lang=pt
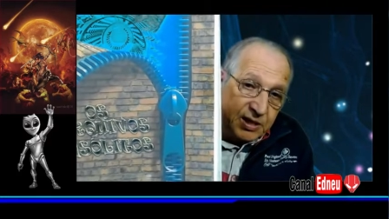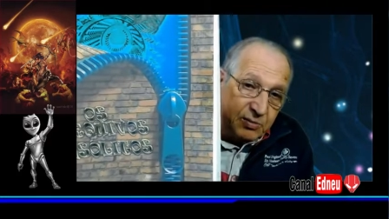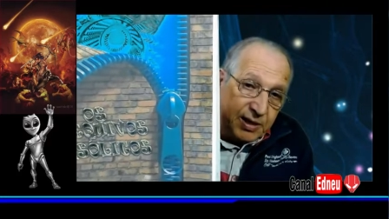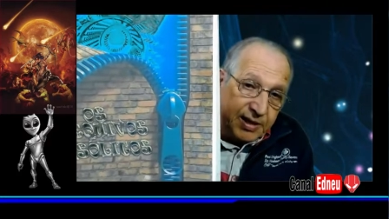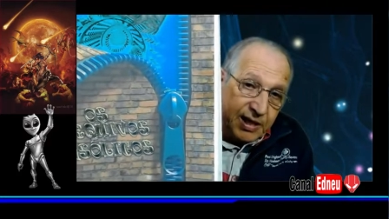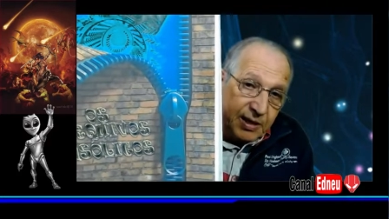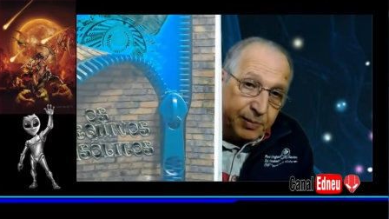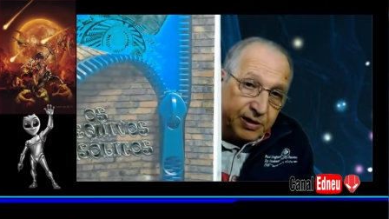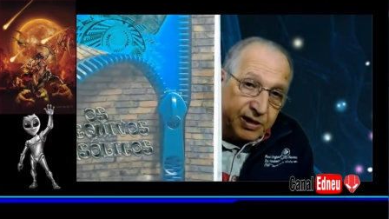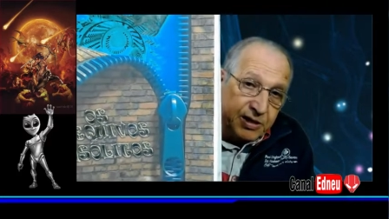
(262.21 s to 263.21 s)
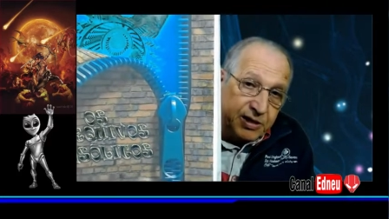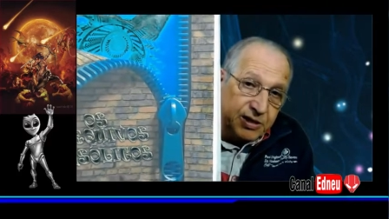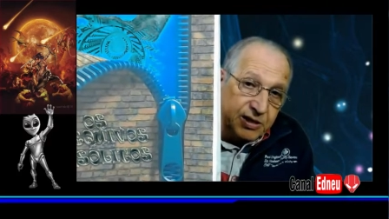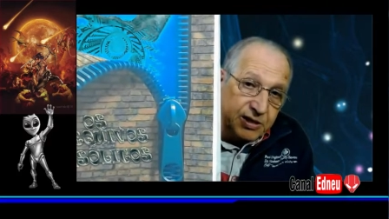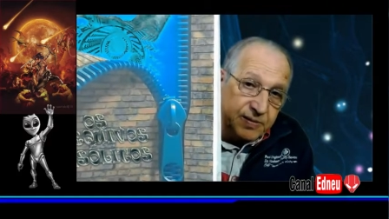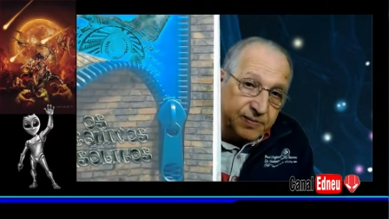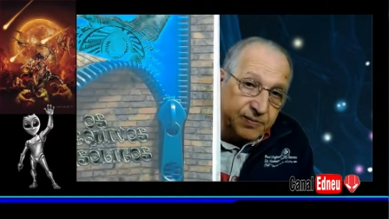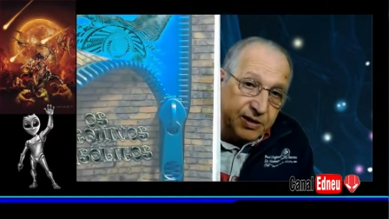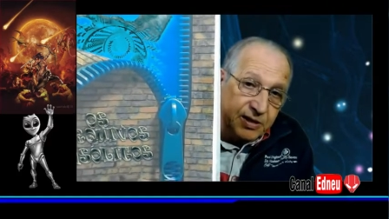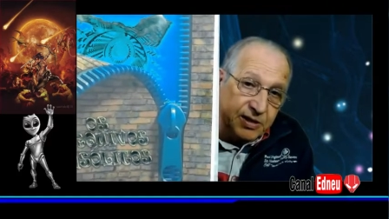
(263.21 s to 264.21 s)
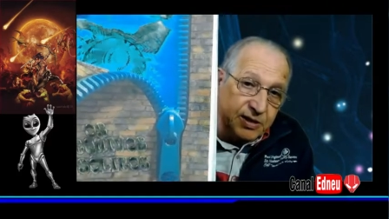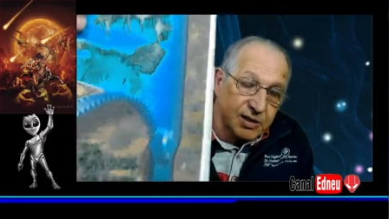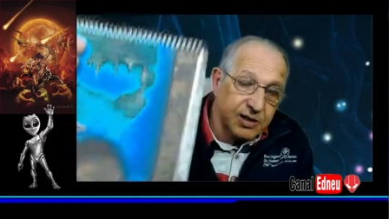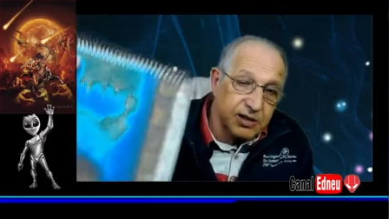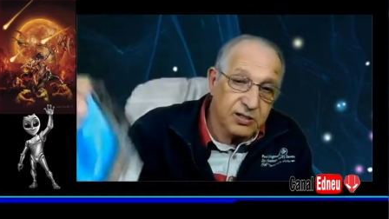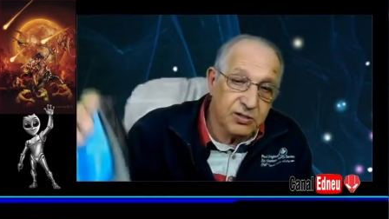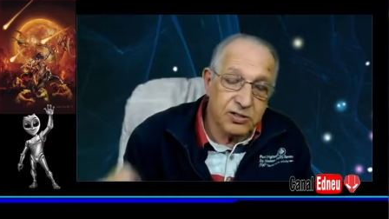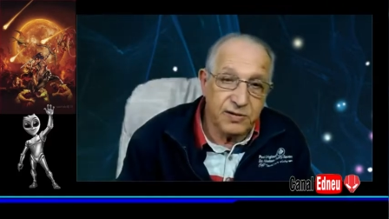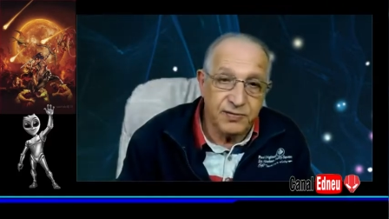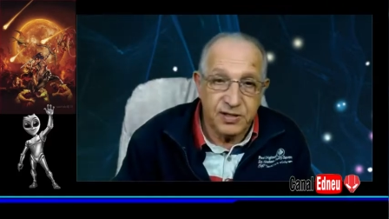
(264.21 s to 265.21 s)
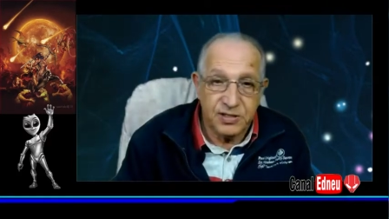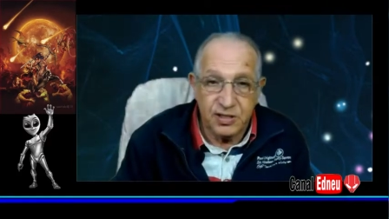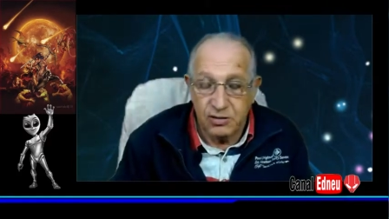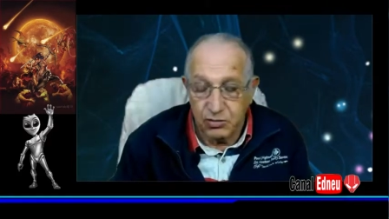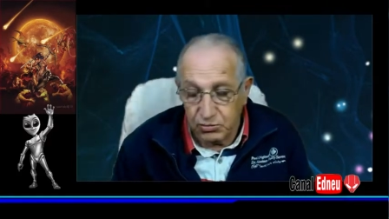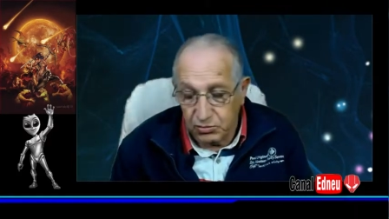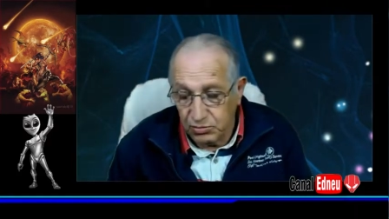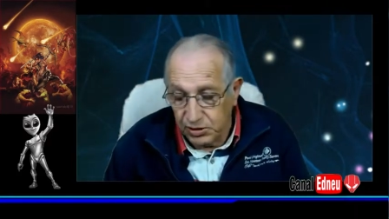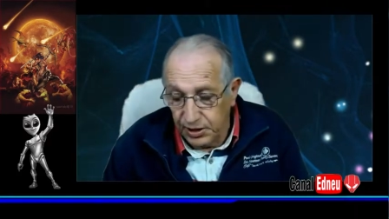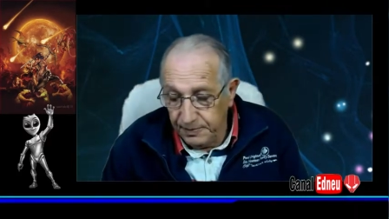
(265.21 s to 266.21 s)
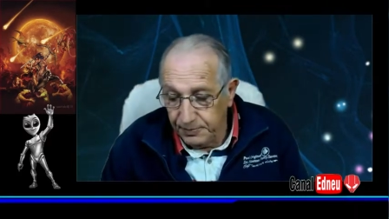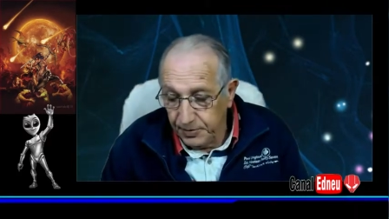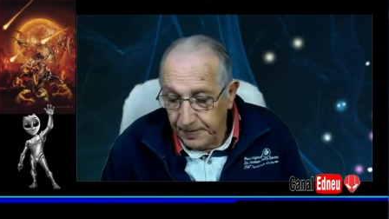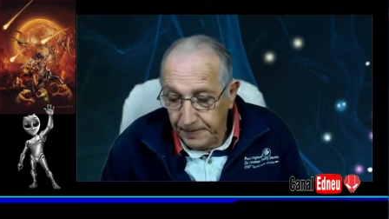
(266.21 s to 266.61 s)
é uma capa aqui que é, eu andei fazendo ao longo do tempo.